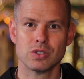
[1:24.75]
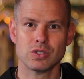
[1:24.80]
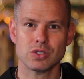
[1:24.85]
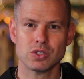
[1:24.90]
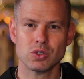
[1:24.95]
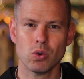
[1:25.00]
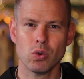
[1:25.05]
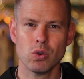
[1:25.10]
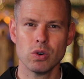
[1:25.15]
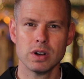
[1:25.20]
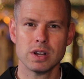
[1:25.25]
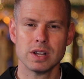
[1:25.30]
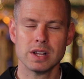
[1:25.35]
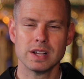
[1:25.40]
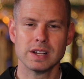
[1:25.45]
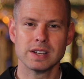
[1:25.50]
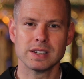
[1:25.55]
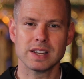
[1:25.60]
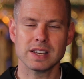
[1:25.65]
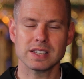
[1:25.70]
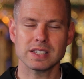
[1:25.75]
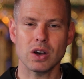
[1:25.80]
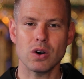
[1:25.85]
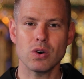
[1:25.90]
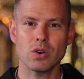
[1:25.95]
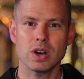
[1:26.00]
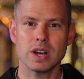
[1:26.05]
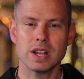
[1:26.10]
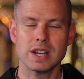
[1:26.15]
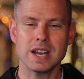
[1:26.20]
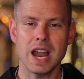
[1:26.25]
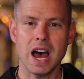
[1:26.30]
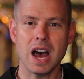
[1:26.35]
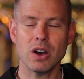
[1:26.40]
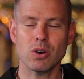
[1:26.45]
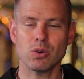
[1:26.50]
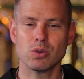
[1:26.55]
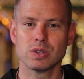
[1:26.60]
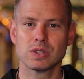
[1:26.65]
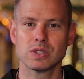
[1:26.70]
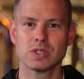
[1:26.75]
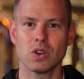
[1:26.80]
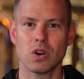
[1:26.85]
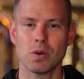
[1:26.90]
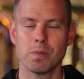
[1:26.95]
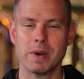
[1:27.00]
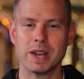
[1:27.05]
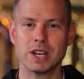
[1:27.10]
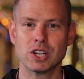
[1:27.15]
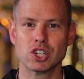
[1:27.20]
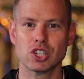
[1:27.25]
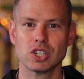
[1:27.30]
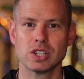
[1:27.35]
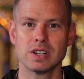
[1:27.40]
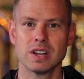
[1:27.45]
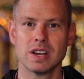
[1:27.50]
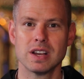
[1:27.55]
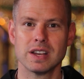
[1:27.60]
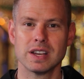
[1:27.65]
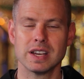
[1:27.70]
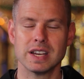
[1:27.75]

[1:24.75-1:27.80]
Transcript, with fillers: so dass auch nach uns noch Menschen